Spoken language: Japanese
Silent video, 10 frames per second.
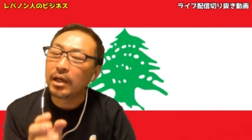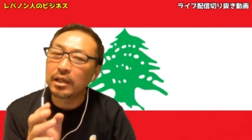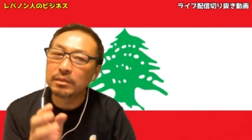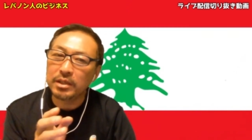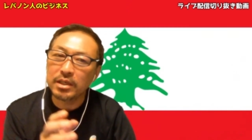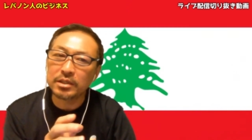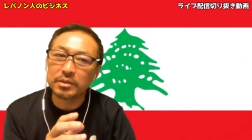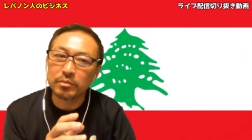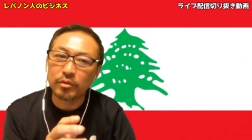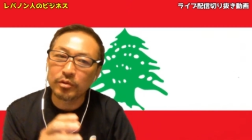アルメニア
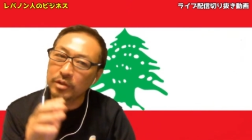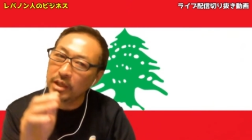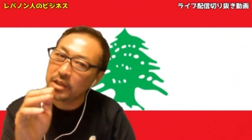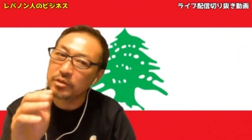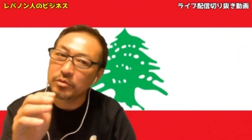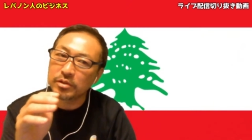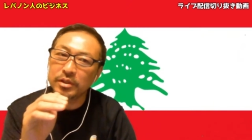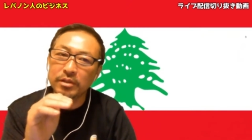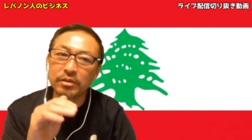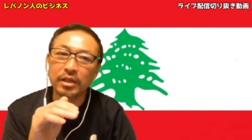人もユダヤ人の
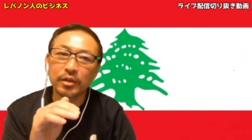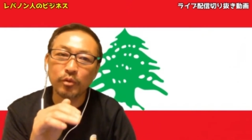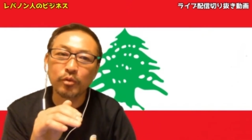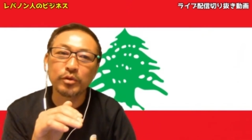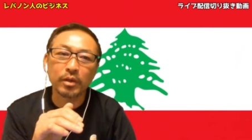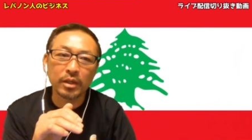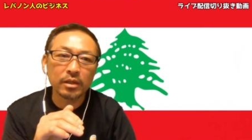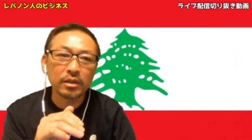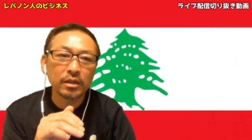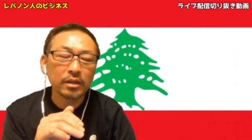次ぐらいに多いのかな。